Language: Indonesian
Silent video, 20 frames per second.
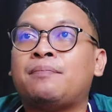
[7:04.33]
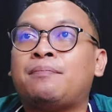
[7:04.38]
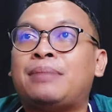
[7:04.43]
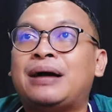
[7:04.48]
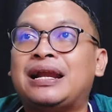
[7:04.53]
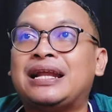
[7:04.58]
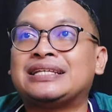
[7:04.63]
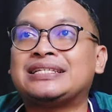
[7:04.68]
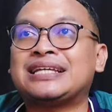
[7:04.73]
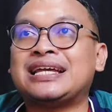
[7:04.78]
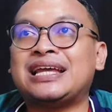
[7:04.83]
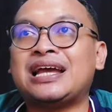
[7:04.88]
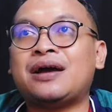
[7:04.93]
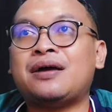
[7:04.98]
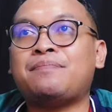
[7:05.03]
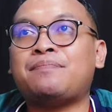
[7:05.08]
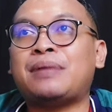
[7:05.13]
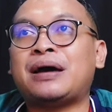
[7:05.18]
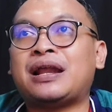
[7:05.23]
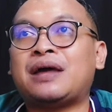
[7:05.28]
Pada
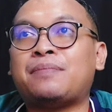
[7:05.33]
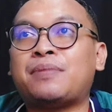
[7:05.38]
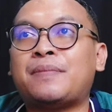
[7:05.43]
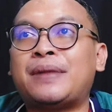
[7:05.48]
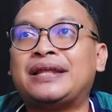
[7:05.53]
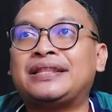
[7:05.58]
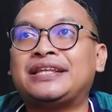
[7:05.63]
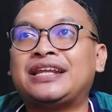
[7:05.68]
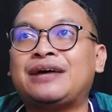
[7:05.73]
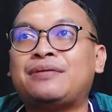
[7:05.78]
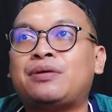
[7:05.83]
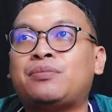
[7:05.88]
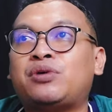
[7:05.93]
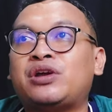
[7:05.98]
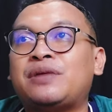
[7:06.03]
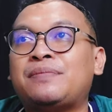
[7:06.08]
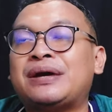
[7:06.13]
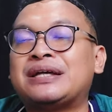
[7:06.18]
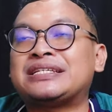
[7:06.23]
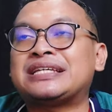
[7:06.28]
saya, para pemain tidak
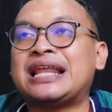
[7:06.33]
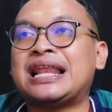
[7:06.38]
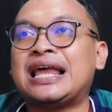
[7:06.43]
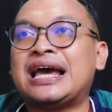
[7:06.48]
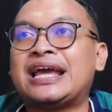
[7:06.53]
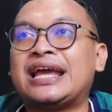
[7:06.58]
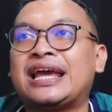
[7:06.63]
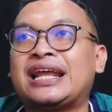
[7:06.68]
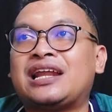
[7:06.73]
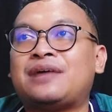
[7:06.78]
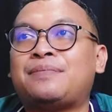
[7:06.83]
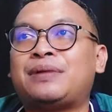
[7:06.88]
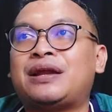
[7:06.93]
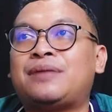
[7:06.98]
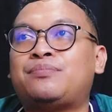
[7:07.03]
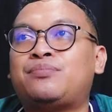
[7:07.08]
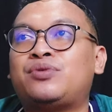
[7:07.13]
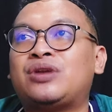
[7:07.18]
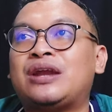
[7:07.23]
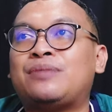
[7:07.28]
mempunyai masalah karena pada
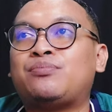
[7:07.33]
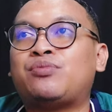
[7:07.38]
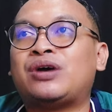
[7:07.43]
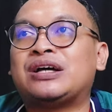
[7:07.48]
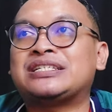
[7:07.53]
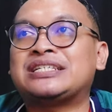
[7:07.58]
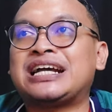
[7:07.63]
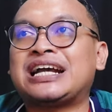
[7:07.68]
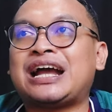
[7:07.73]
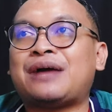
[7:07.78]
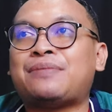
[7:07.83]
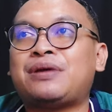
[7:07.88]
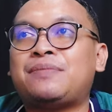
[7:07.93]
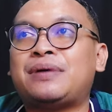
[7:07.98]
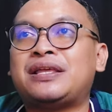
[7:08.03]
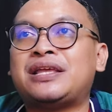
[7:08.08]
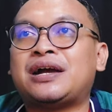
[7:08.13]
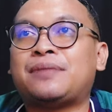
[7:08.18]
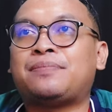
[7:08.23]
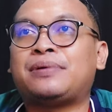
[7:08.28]
bulan puasa kami
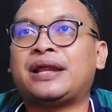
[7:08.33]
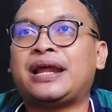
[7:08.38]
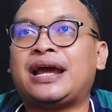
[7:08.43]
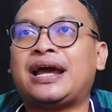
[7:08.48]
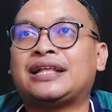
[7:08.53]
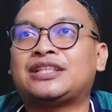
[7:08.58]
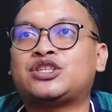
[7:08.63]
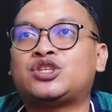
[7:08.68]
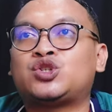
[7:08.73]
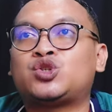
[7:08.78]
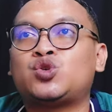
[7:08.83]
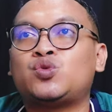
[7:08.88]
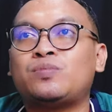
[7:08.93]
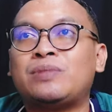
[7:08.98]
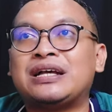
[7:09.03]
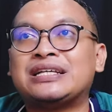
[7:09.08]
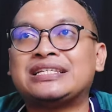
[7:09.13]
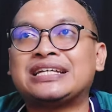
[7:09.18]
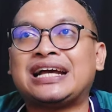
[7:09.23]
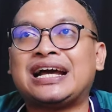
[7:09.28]
banyak berehat,
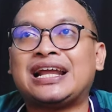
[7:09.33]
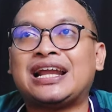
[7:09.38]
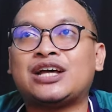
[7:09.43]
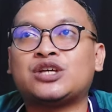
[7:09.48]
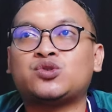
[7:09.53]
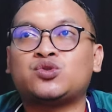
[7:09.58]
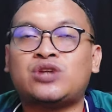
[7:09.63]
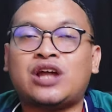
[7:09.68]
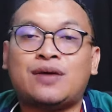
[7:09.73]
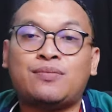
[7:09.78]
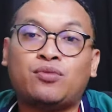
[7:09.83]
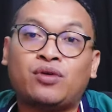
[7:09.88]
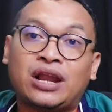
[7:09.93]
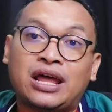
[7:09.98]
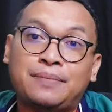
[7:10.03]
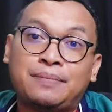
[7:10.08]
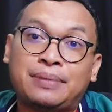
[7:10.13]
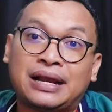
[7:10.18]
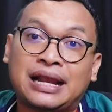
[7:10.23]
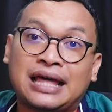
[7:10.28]
cuma sekarang sudah
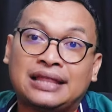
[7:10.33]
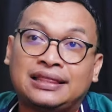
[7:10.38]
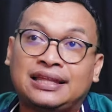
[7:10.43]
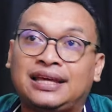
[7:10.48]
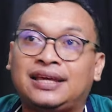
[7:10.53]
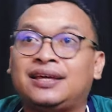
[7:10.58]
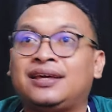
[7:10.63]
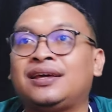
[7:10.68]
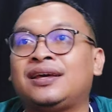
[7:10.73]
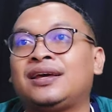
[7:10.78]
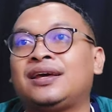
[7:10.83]
mulai berlatih.